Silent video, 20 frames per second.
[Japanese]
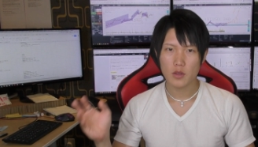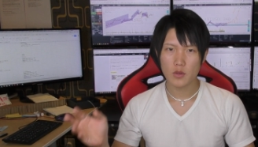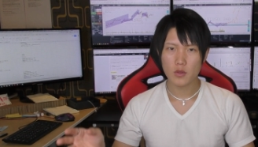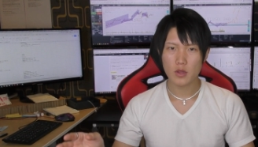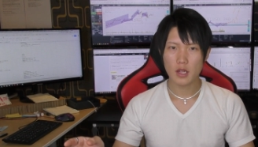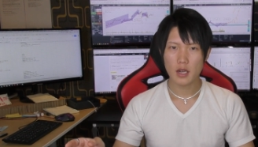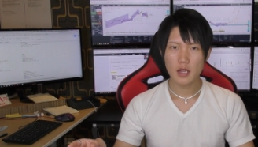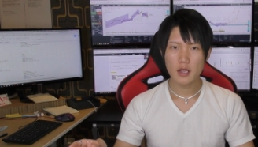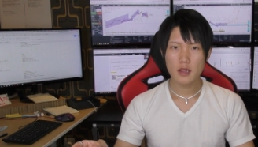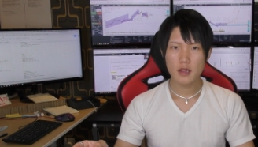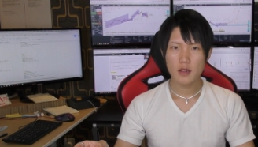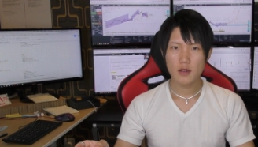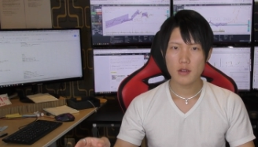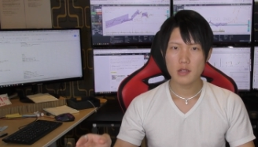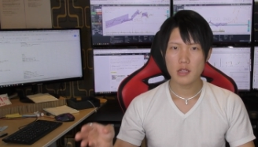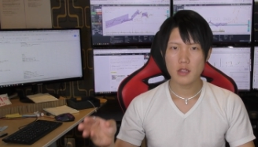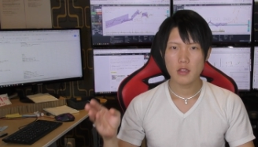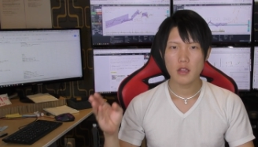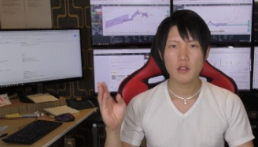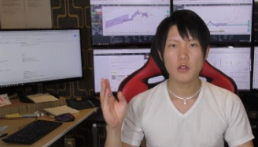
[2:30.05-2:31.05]
れそうだなっていう
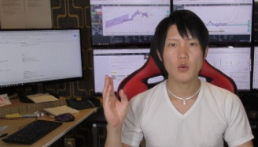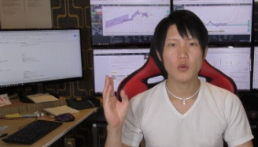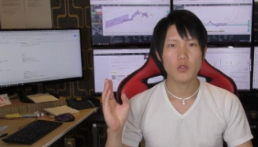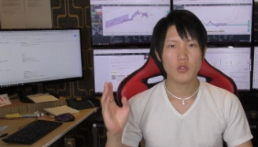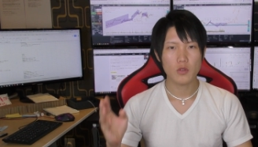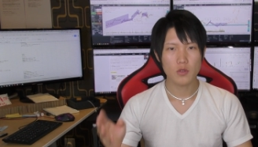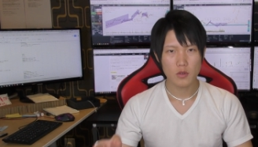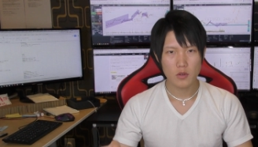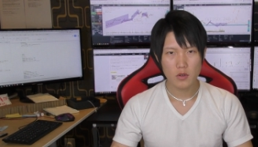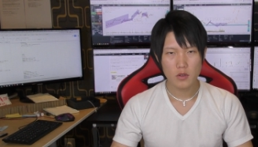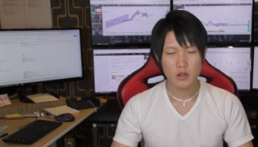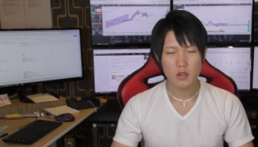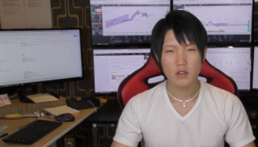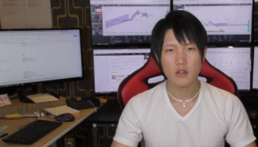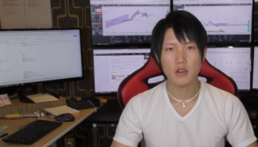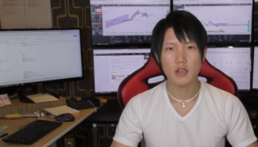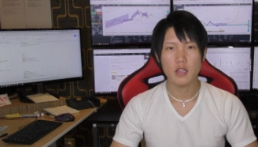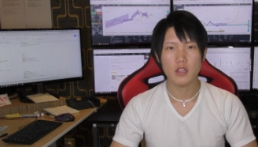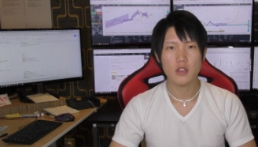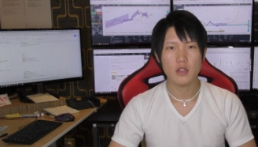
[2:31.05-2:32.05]
形で投資をするっていう
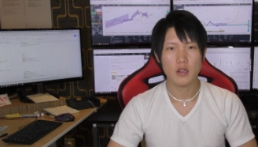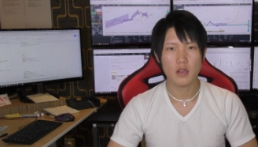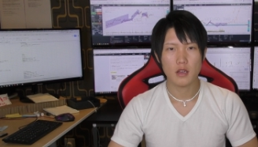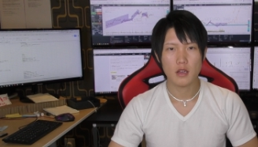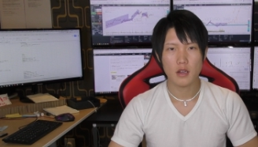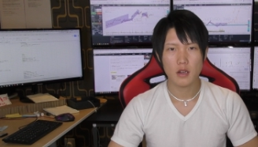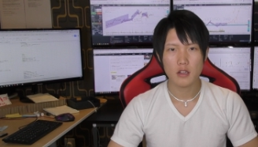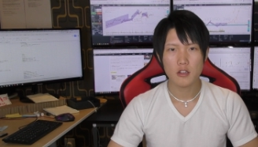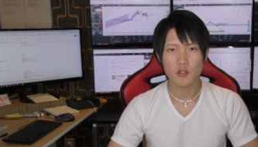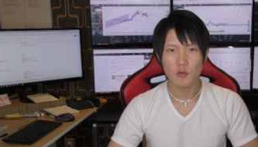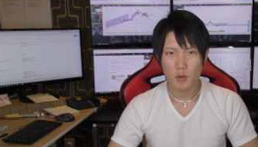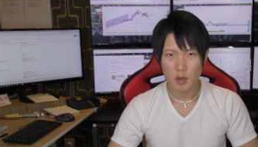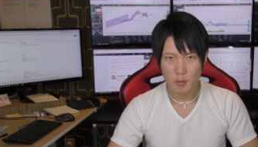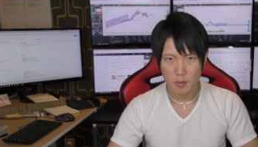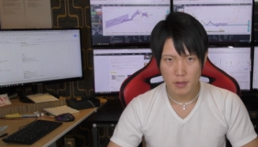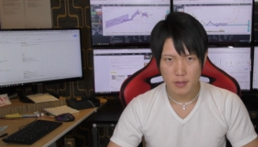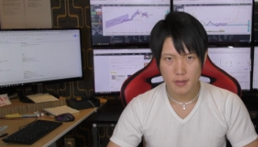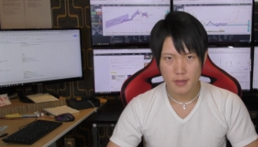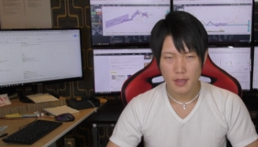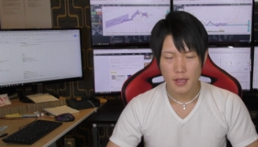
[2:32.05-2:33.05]
のはいいんじゃないかなと思い
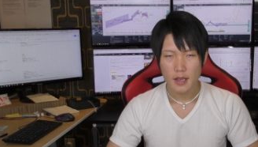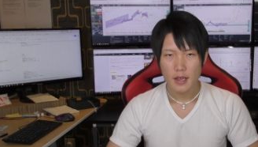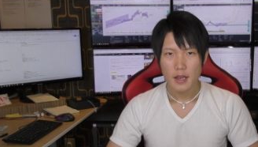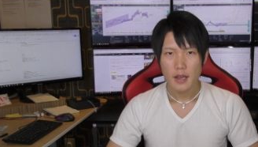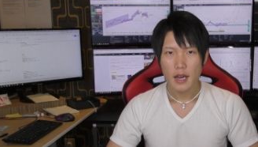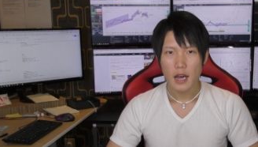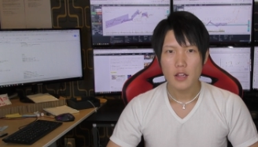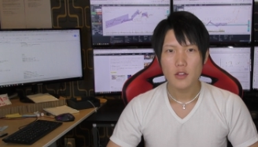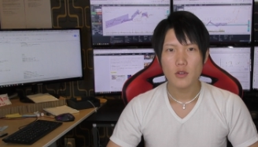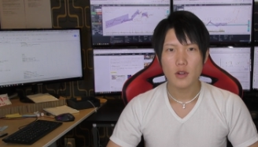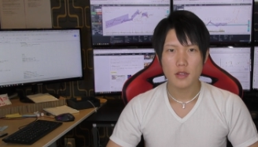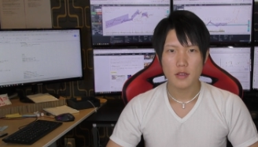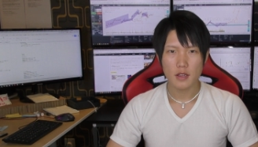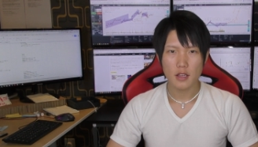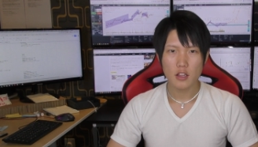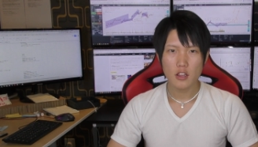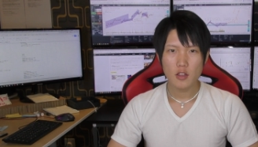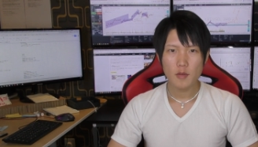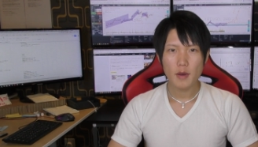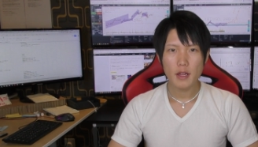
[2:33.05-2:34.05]
ます。あとですね、
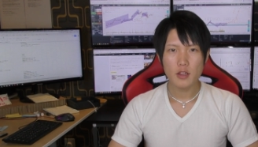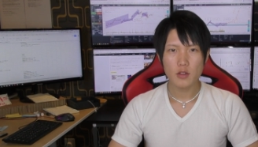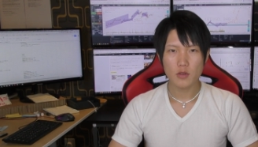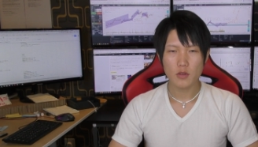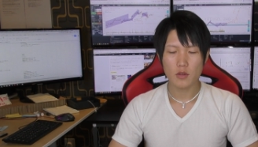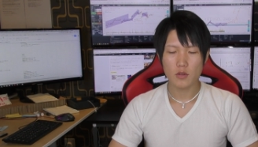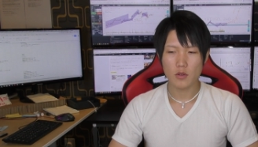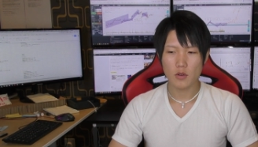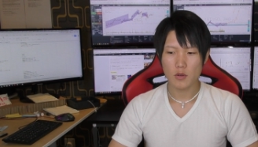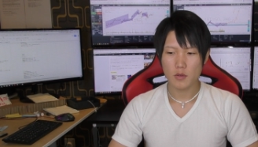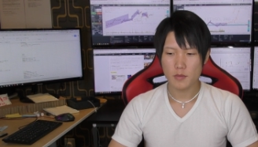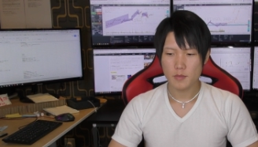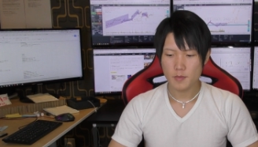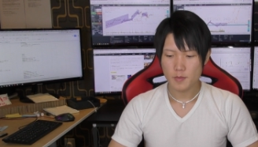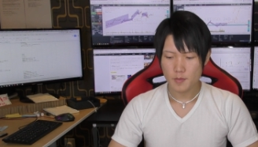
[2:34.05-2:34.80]
一番のその、